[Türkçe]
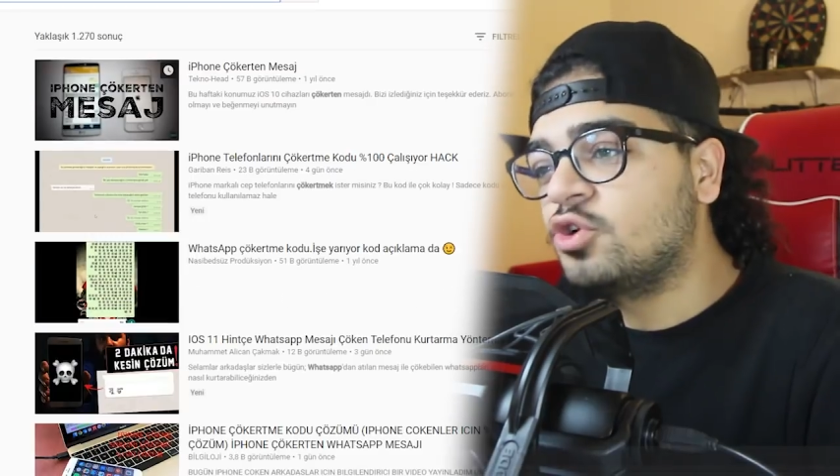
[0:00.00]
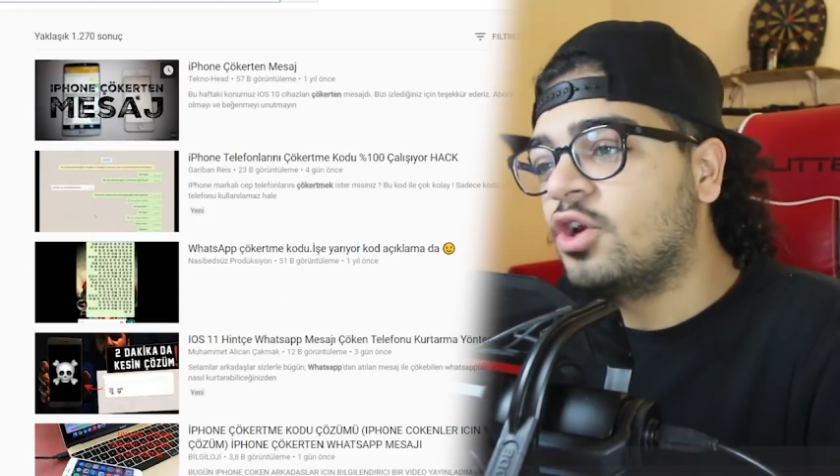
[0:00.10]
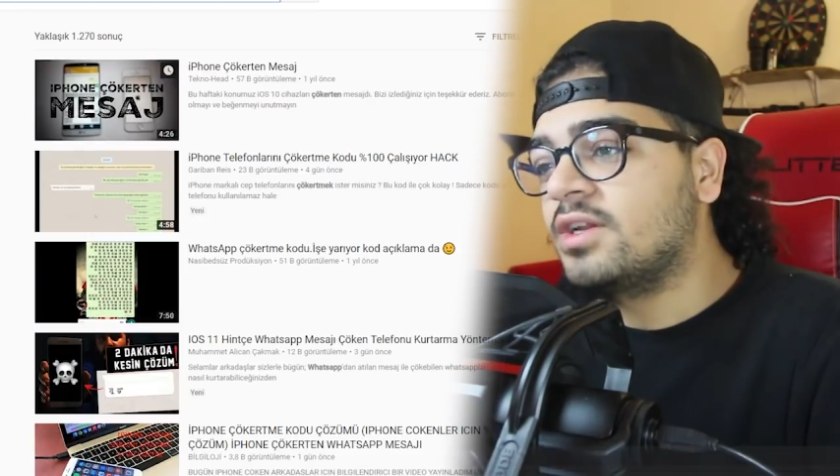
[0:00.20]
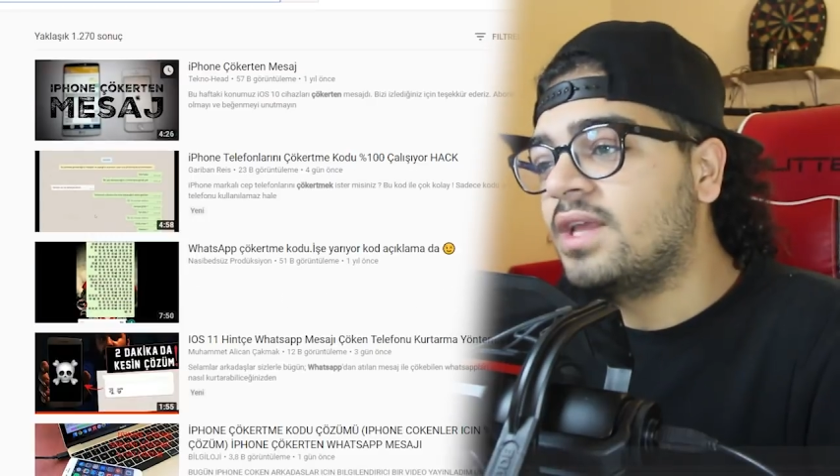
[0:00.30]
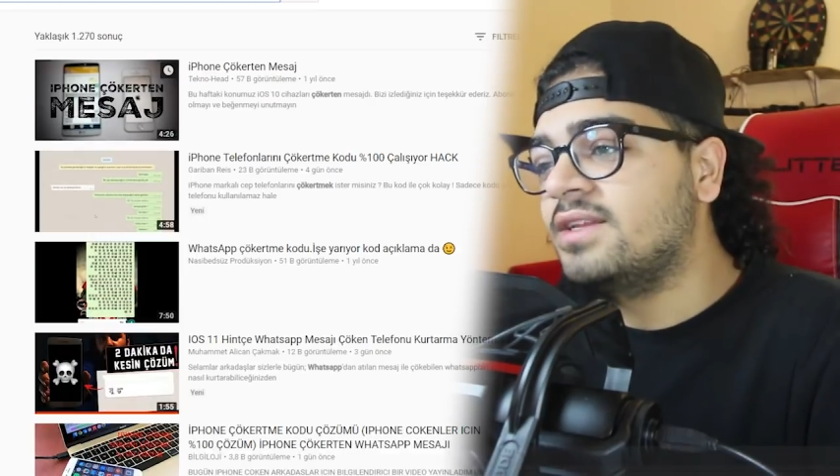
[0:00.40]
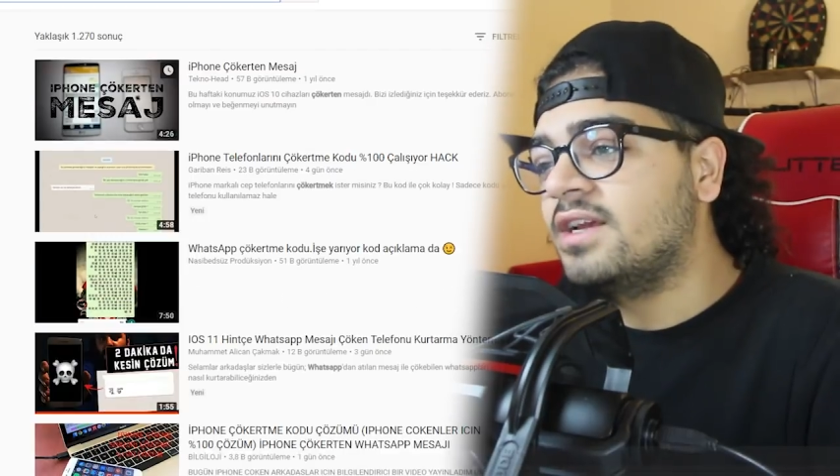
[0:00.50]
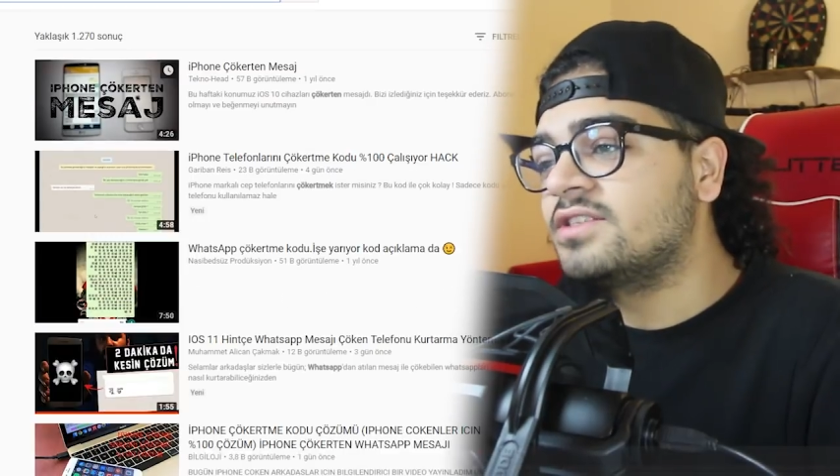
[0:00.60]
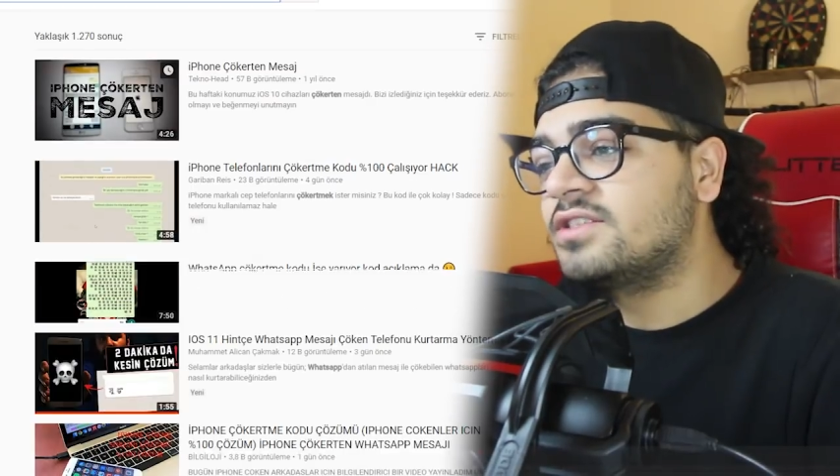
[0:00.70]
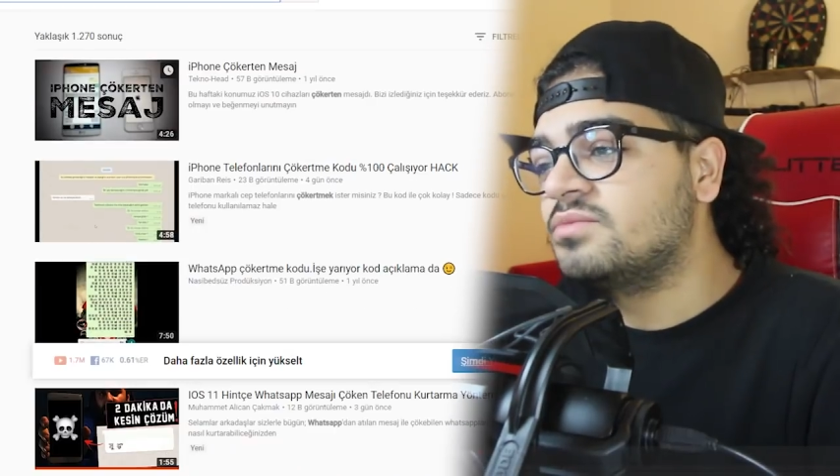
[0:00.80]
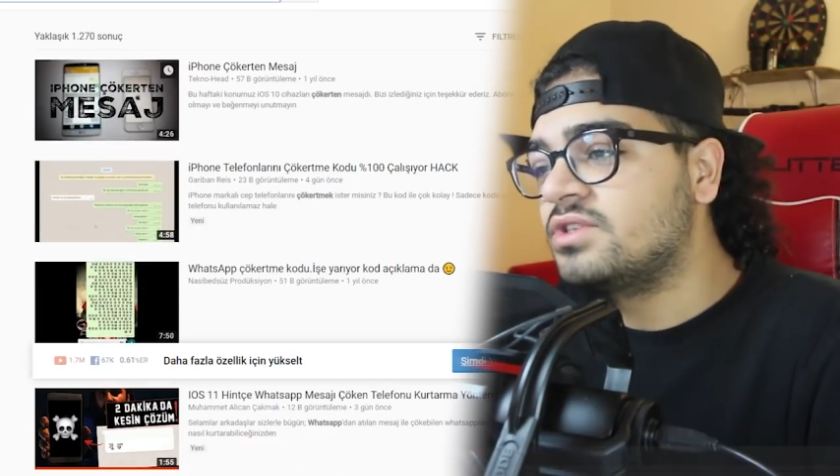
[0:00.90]
çökerten
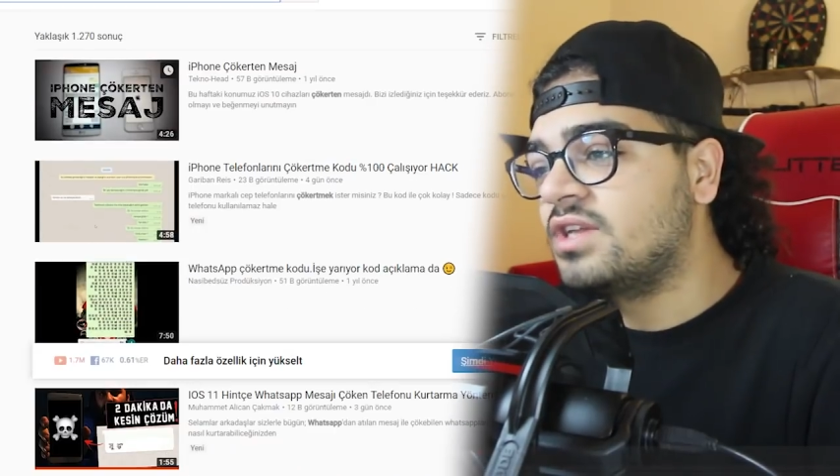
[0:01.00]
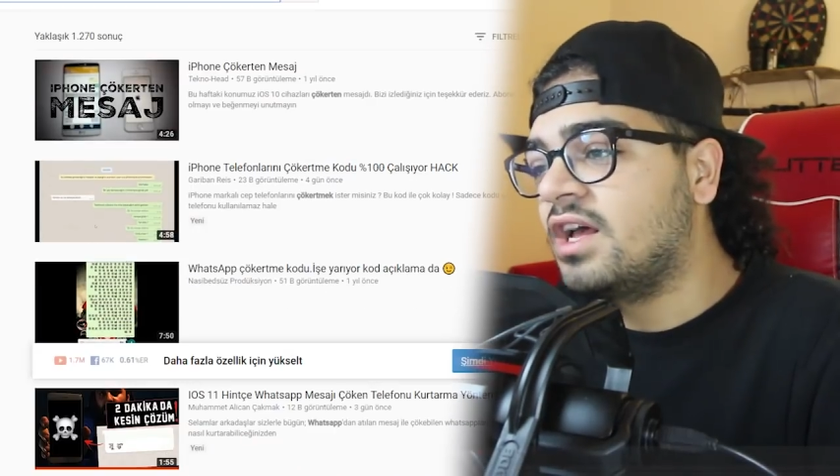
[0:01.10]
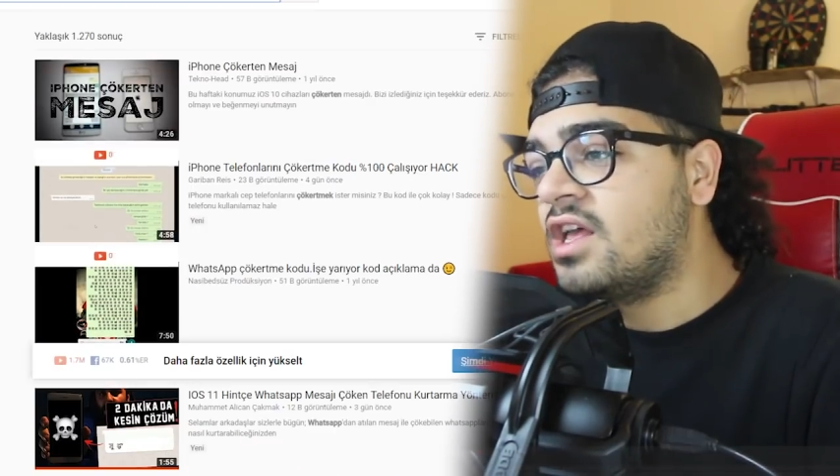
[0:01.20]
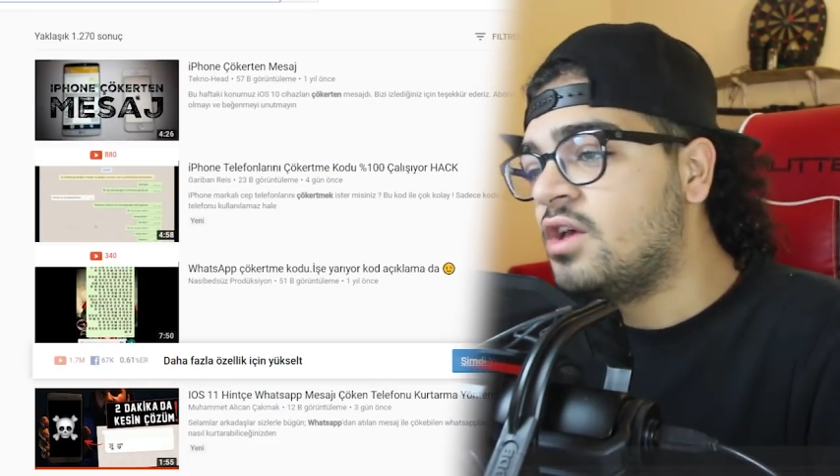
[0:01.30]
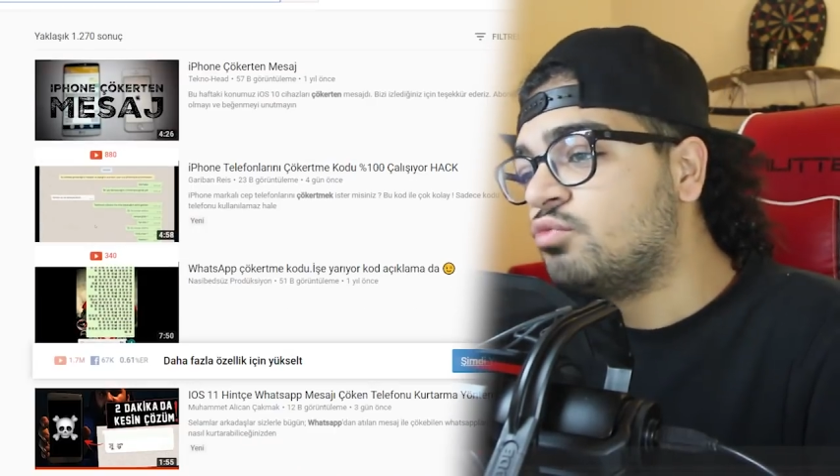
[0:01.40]
yazdığımızda